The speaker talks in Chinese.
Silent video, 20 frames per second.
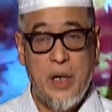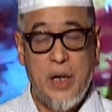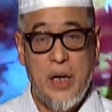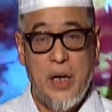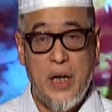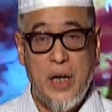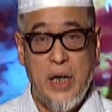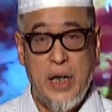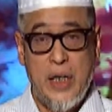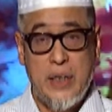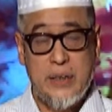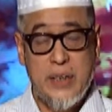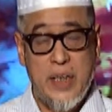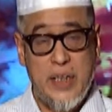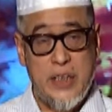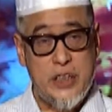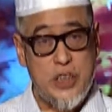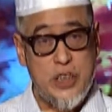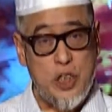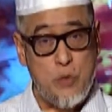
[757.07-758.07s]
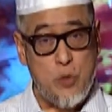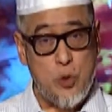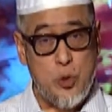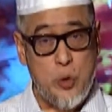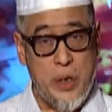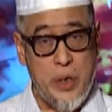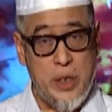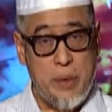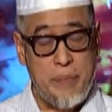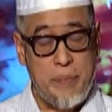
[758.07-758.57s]
呃，在生物
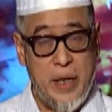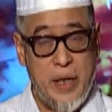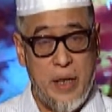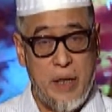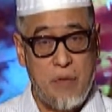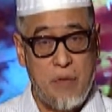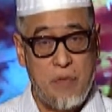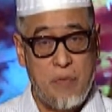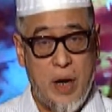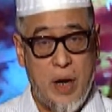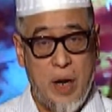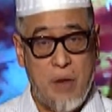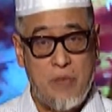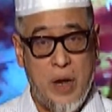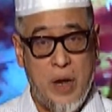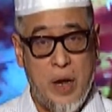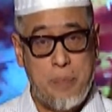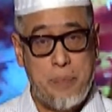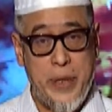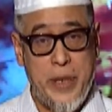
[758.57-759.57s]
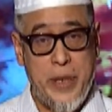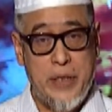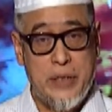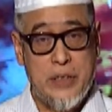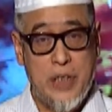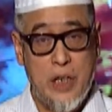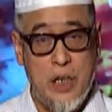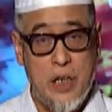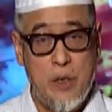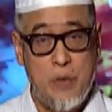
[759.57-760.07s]
学里边，往往被
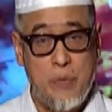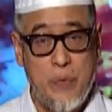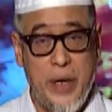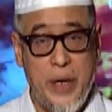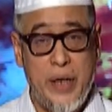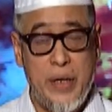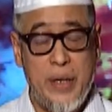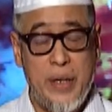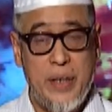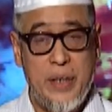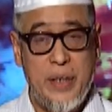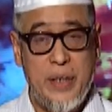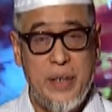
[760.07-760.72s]
称为